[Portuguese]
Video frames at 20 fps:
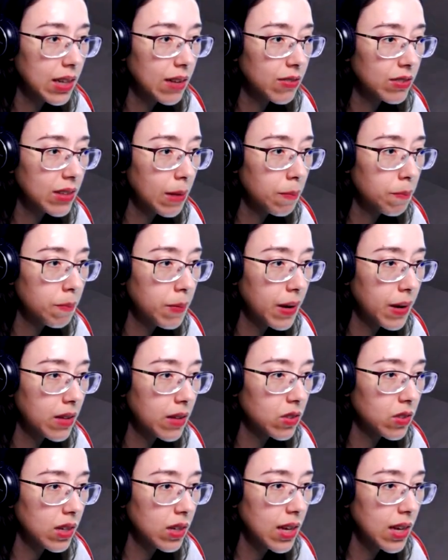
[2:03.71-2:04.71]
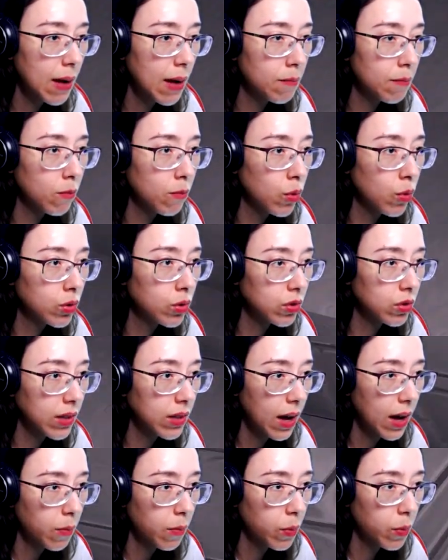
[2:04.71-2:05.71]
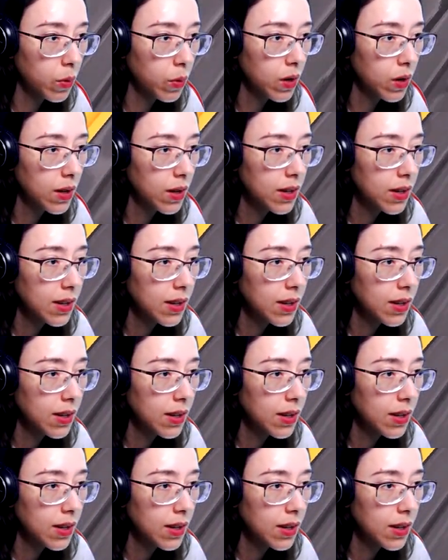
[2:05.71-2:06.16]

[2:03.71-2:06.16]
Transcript: Ele deve estar tá preso aqui há muito tempo.